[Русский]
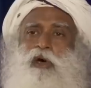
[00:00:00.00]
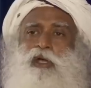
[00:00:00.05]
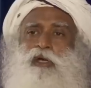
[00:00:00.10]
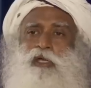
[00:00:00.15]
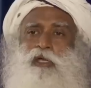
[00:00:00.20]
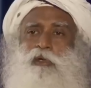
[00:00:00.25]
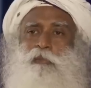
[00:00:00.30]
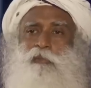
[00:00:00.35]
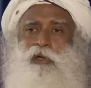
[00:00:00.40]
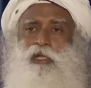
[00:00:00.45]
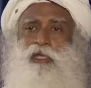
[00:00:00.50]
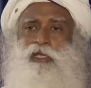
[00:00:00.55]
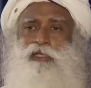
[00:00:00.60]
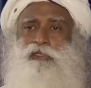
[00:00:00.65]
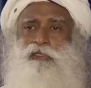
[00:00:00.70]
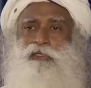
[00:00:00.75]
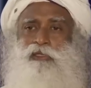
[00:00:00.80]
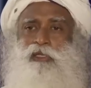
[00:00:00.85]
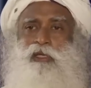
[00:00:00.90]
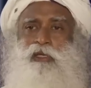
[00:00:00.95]
единения
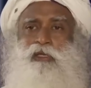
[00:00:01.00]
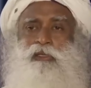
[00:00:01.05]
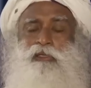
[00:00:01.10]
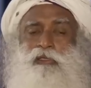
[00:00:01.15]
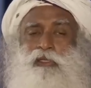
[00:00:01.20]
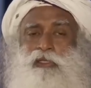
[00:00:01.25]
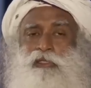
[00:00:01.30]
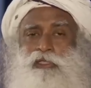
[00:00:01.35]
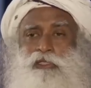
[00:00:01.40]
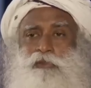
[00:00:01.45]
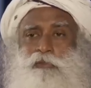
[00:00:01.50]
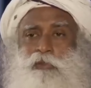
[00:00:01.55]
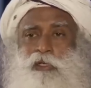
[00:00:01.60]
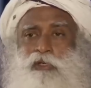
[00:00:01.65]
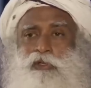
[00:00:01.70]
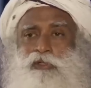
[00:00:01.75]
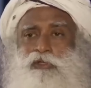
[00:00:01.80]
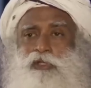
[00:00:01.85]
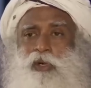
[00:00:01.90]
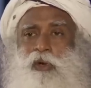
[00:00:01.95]
друг с другом. Ничего
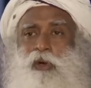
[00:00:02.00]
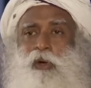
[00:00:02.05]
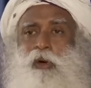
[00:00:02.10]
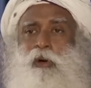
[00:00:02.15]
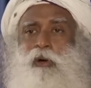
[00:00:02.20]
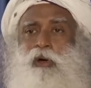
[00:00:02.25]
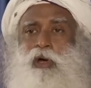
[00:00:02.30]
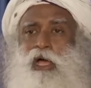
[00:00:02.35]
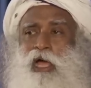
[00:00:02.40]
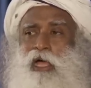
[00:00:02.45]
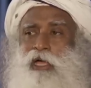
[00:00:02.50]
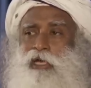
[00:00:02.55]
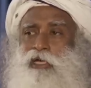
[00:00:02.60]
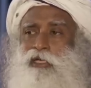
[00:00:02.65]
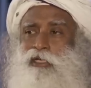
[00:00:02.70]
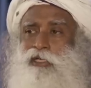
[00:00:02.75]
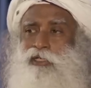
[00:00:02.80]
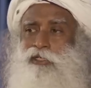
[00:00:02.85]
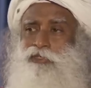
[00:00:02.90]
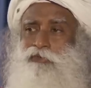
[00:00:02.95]
не произойдет.
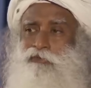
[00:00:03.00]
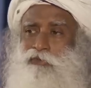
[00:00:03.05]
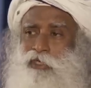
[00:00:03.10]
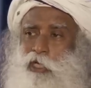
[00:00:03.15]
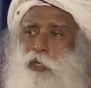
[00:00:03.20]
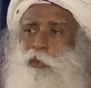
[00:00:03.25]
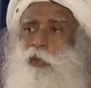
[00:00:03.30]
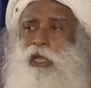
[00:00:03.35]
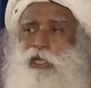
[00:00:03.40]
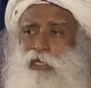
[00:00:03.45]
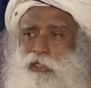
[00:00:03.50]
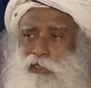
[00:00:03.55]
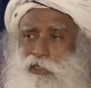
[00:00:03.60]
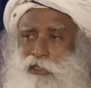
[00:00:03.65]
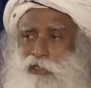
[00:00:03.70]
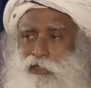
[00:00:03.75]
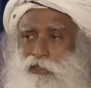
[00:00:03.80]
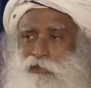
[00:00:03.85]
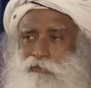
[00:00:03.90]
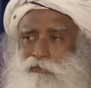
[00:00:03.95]
Ваш дом станет
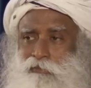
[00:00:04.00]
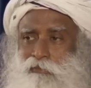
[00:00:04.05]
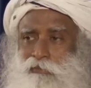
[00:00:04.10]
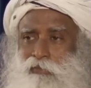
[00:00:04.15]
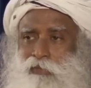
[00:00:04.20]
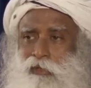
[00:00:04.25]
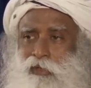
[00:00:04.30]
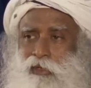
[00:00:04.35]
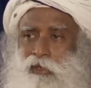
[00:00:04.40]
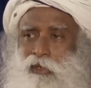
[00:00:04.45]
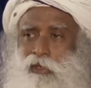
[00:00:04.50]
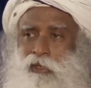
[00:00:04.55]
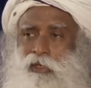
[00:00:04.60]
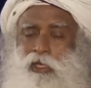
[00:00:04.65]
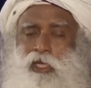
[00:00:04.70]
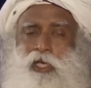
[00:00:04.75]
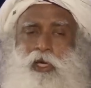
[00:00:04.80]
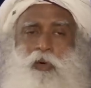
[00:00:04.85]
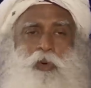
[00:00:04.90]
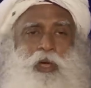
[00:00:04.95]
рынком. Это
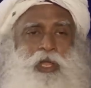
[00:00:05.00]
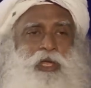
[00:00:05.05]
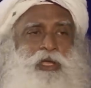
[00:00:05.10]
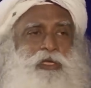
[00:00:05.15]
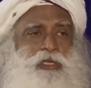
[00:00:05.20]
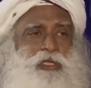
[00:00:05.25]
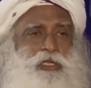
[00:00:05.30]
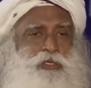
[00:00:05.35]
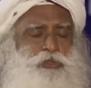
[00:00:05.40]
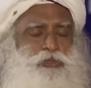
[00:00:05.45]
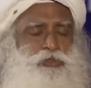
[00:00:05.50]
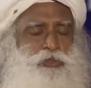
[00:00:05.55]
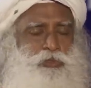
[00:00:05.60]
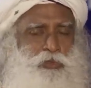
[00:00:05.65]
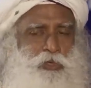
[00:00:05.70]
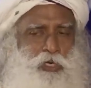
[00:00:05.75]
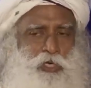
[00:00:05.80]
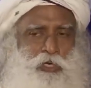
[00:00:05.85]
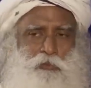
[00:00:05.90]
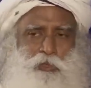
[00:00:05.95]
происходит из-за неверных
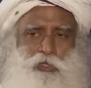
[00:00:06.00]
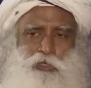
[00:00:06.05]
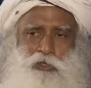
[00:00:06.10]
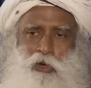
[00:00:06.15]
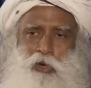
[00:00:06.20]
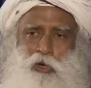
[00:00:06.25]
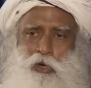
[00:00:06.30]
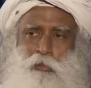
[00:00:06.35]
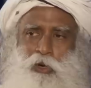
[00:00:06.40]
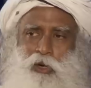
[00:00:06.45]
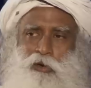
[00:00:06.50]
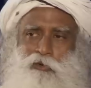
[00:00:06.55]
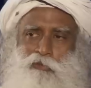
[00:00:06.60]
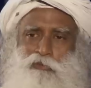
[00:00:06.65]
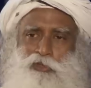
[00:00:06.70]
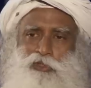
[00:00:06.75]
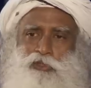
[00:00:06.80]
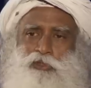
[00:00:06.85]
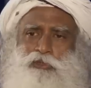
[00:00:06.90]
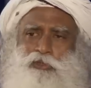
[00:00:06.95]
представлений о
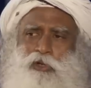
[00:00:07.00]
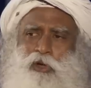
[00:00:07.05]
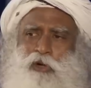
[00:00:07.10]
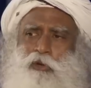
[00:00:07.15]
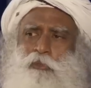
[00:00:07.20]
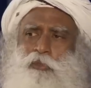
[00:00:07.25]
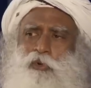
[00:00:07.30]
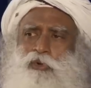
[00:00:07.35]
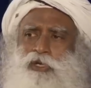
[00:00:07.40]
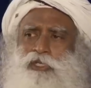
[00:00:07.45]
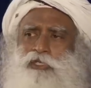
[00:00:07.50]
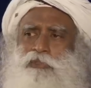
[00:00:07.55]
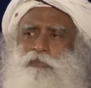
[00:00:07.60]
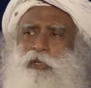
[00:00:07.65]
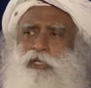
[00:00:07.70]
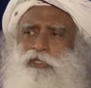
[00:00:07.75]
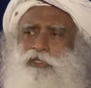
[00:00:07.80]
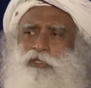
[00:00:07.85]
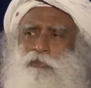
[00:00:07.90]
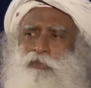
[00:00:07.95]
равенстве. О
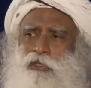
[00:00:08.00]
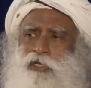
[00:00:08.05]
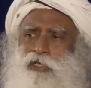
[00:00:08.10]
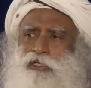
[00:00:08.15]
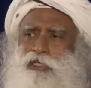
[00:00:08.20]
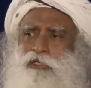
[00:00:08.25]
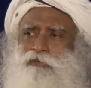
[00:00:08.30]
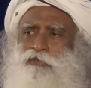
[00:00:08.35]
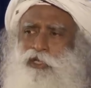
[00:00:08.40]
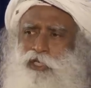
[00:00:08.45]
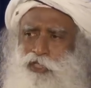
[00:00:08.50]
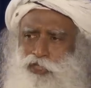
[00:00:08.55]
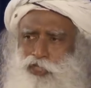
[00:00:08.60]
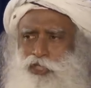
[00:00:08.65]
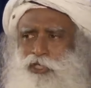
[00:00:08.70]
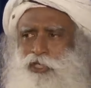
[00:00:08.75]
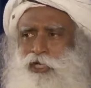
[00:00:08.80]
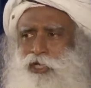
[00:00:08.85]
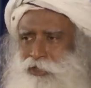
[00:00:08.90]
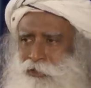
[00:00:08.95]
равенстве не стоит даже и
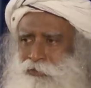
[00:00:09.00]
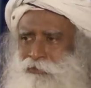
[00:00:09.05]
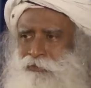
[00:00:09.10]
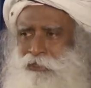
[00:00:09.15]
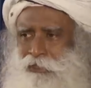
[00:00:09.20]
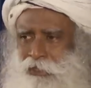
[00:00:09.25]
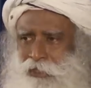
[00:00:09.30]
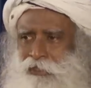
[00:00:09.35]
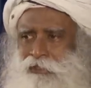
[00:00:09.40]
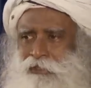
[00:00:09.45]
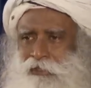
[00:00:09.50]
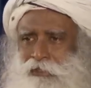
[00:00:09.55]
говорить. Мы